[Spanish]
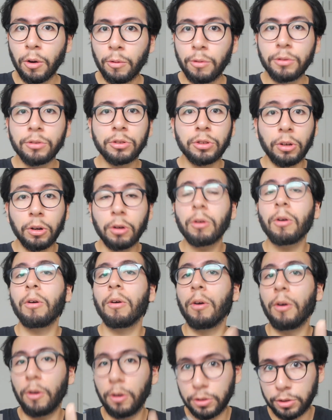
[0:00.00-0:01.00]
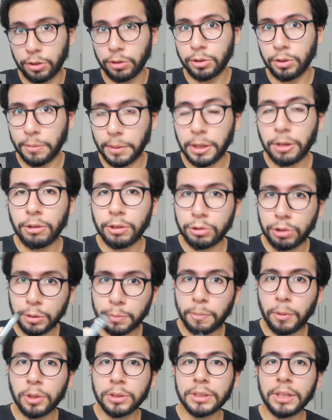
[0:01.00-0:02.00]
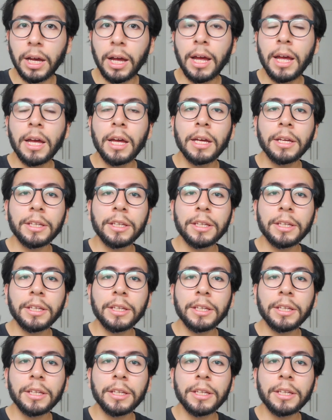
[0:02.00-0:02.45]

junto con otro sobrino de su esposa,